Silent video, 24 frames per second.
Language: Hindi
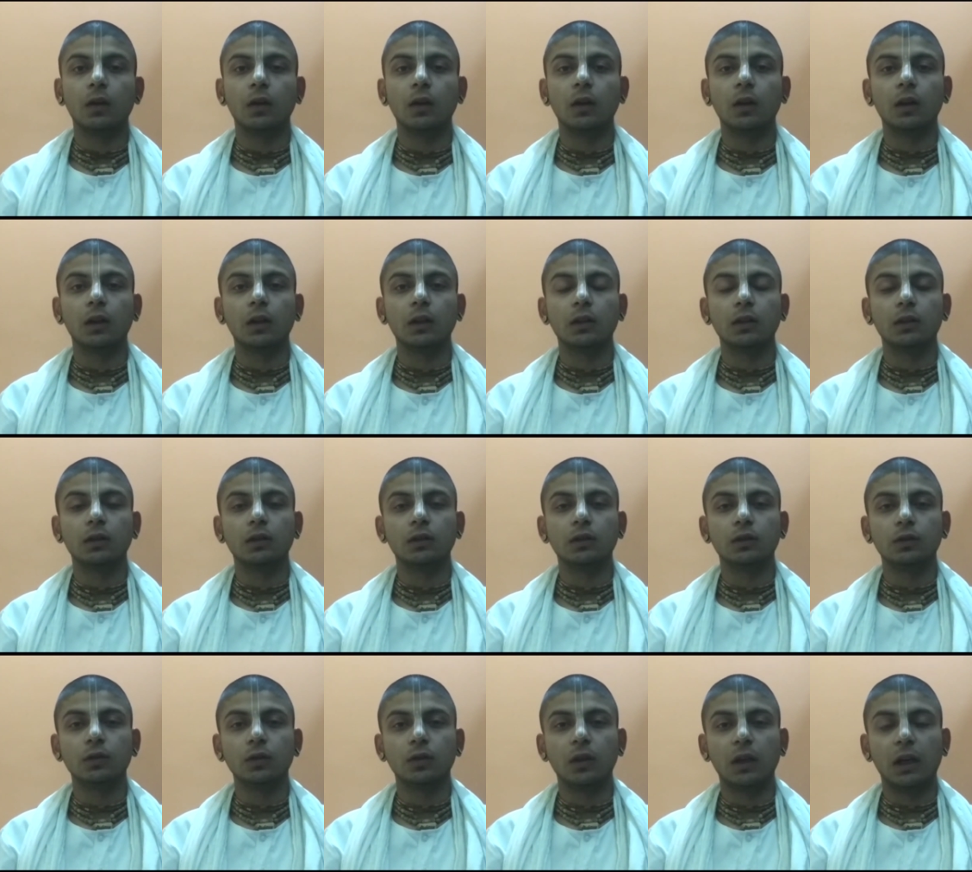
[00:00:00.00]
और
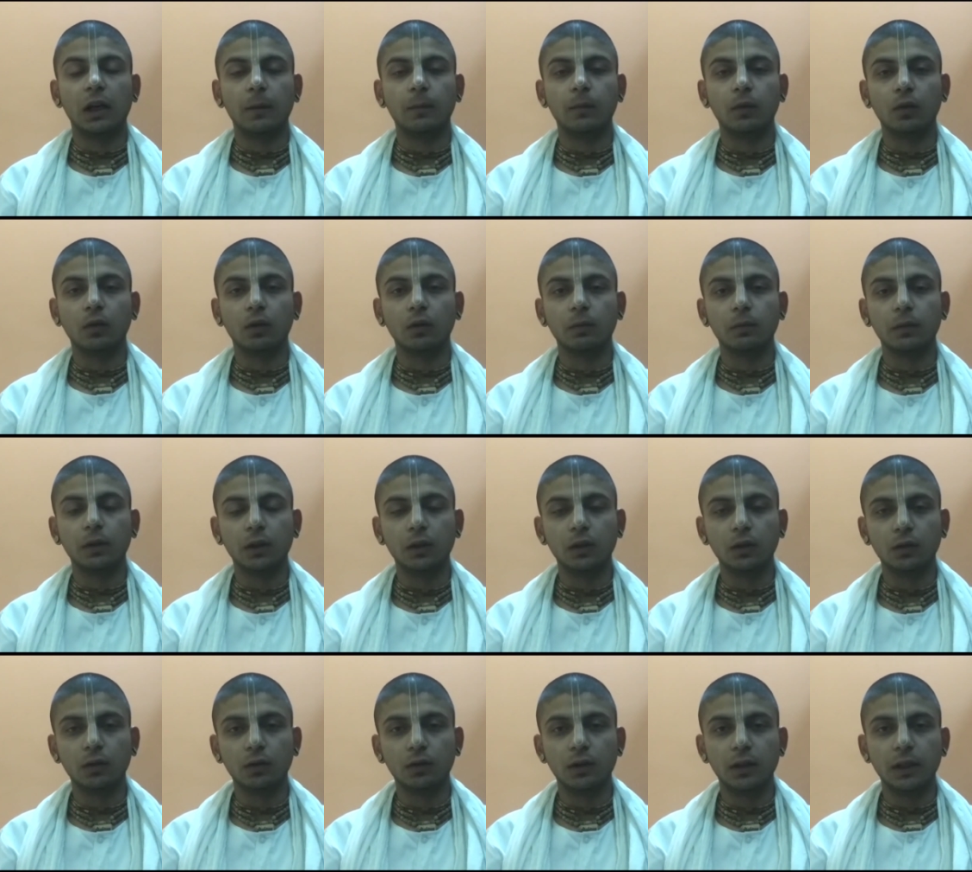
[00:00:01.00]
जो आप लोग
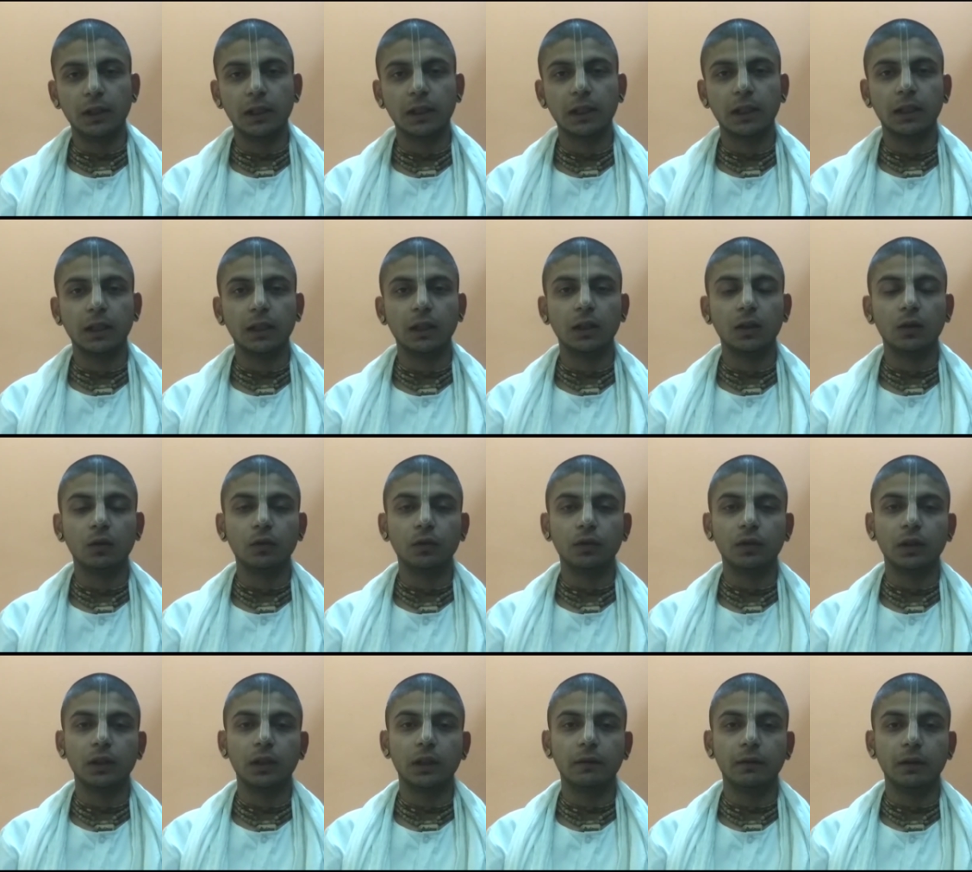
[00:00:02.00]
वीडियोस देख रहे हैं
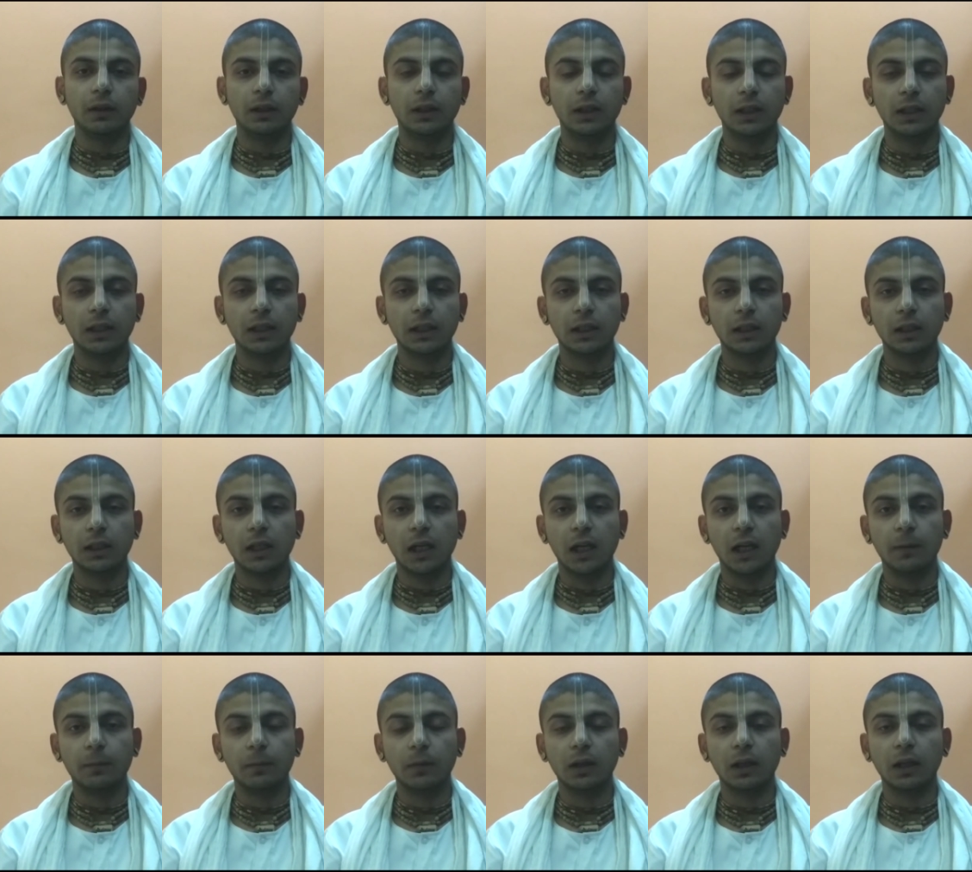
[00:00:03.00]
उनसे निवेदन है कि
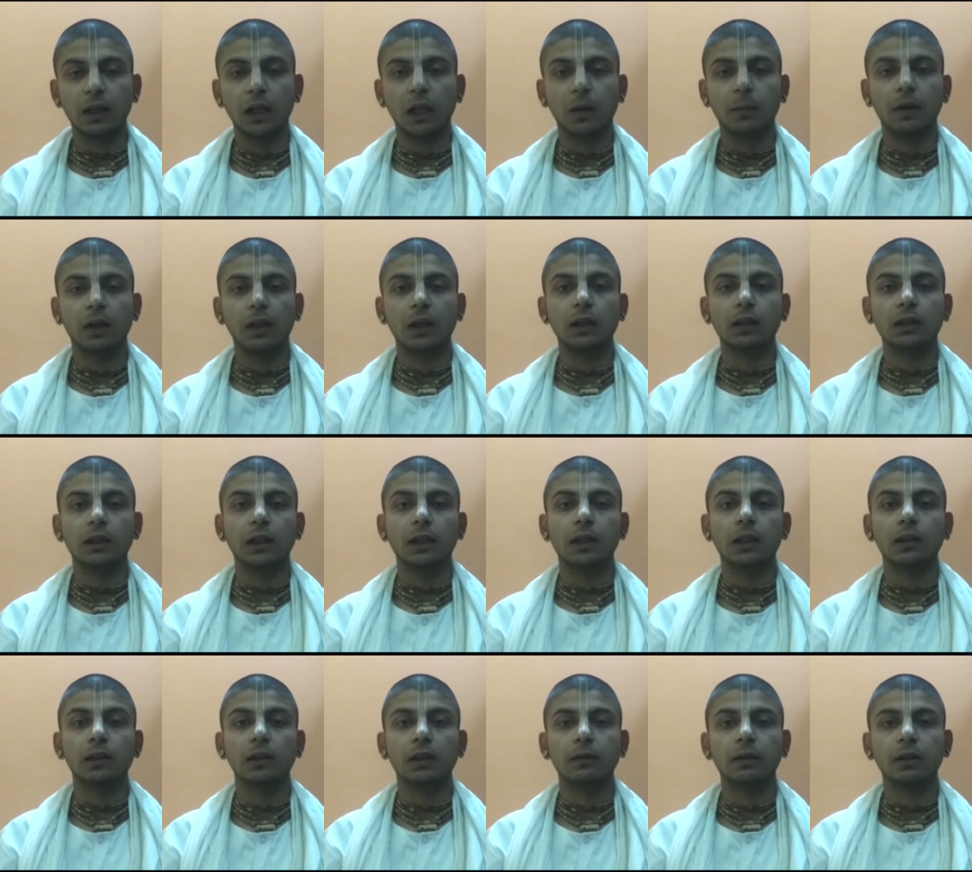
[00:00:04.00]
आपने अगर हमारा
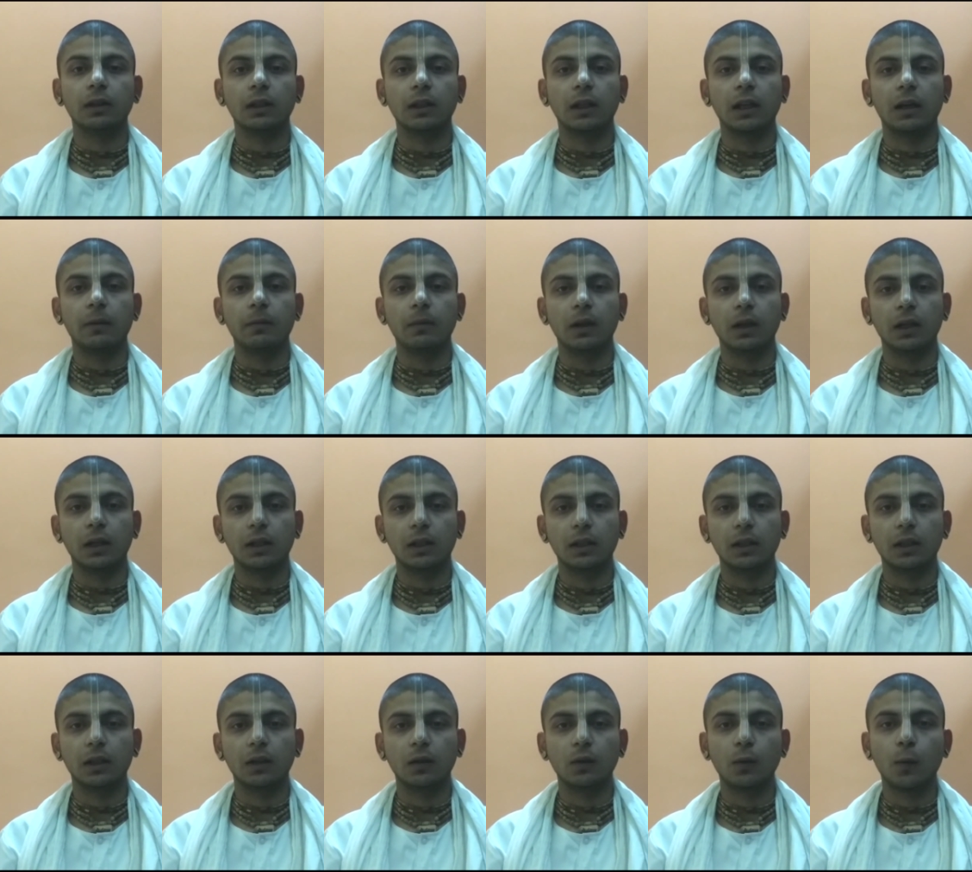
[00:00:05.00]
चैनल सब्सक्राइब ना
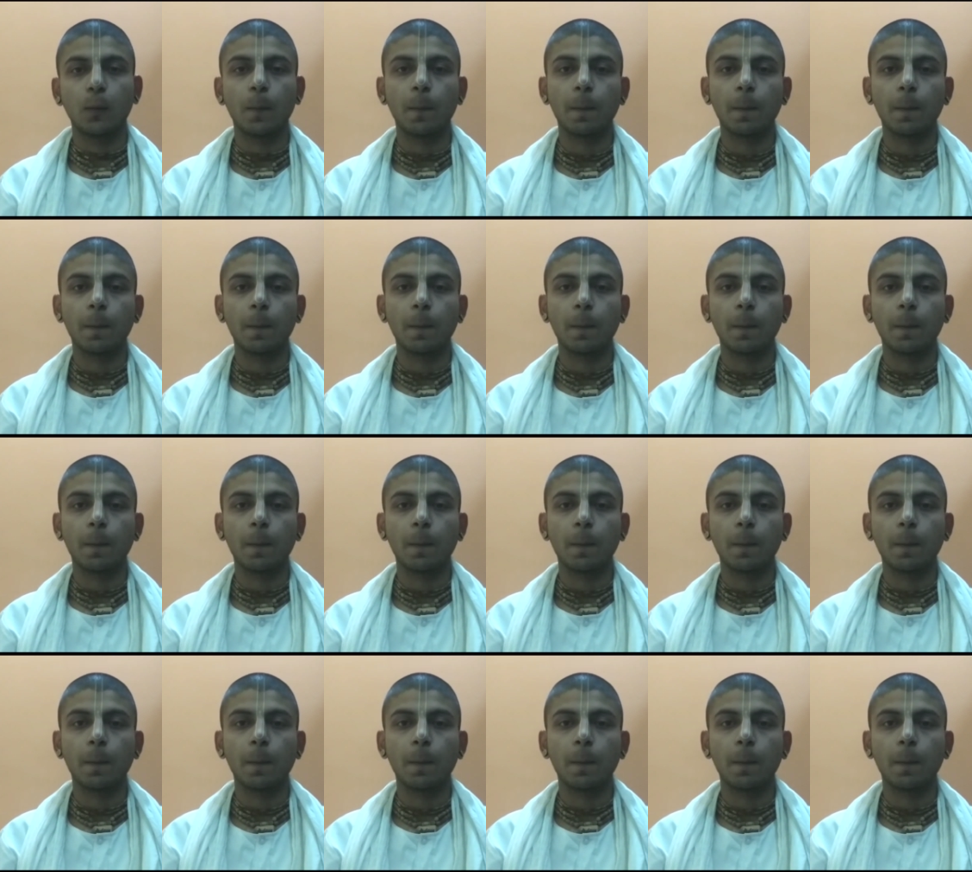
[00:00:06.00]
किया हो